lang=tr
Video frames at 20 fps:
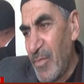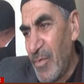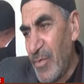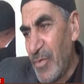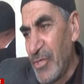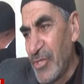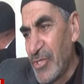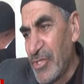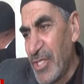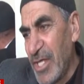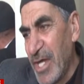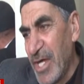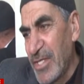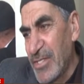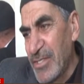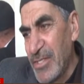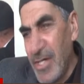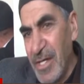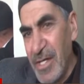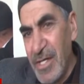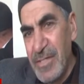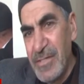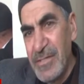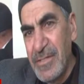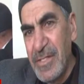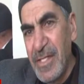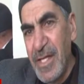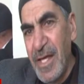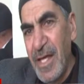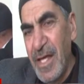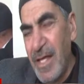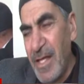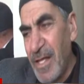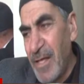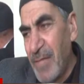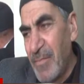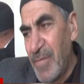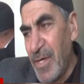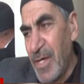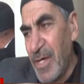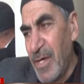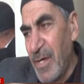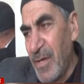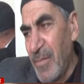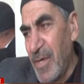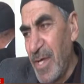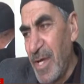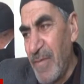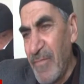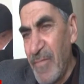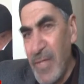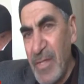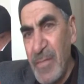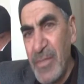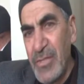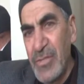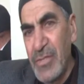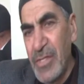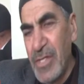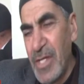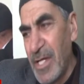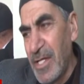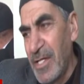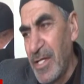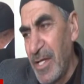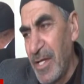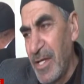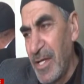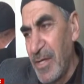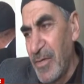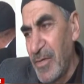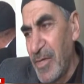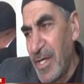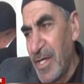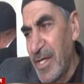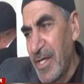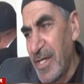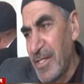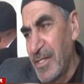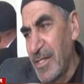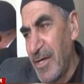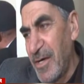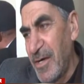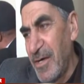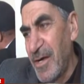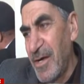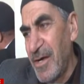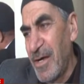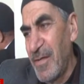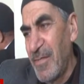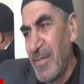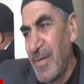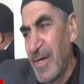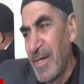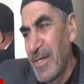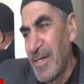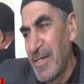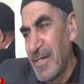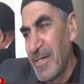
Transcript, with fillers: Bunun tek çaresi de Peygamber Efendimiz sünnetlerine göre kendini ayarlamak.